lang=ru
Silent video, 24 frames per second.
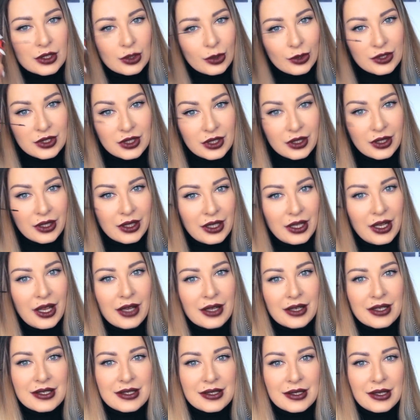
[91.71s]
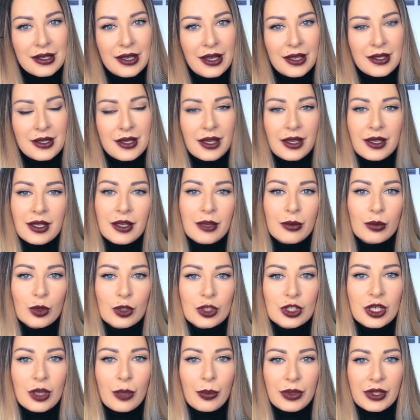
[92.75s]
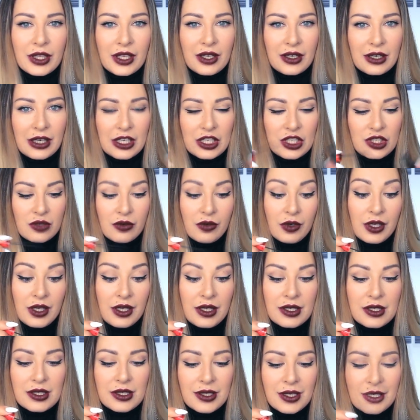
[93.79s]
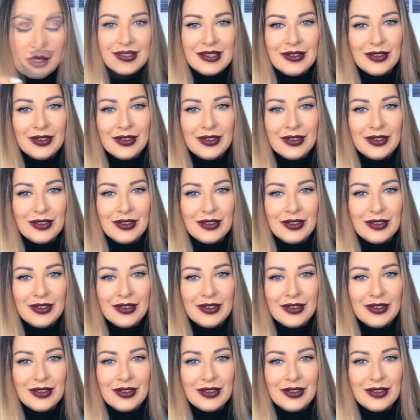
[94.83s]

создана для разделения и немножко подкрашивания ресниц.